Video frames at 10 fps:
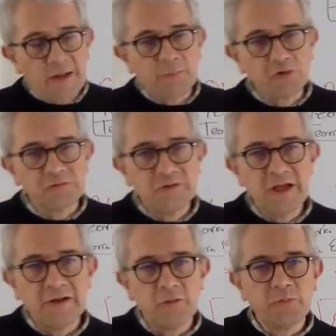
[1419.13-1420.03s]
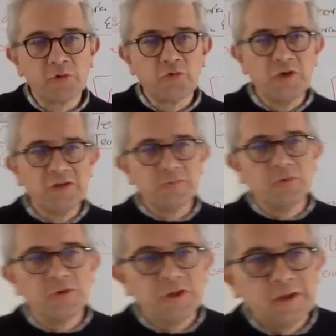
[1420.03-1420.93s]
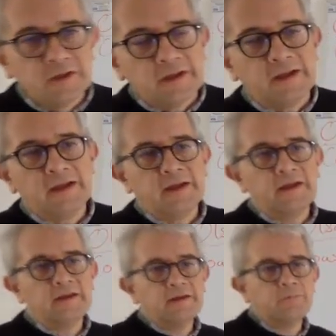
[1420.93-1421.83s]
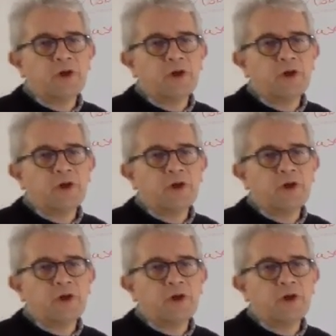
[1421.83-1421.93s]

la posibilidad del oportunismo, eh, eh,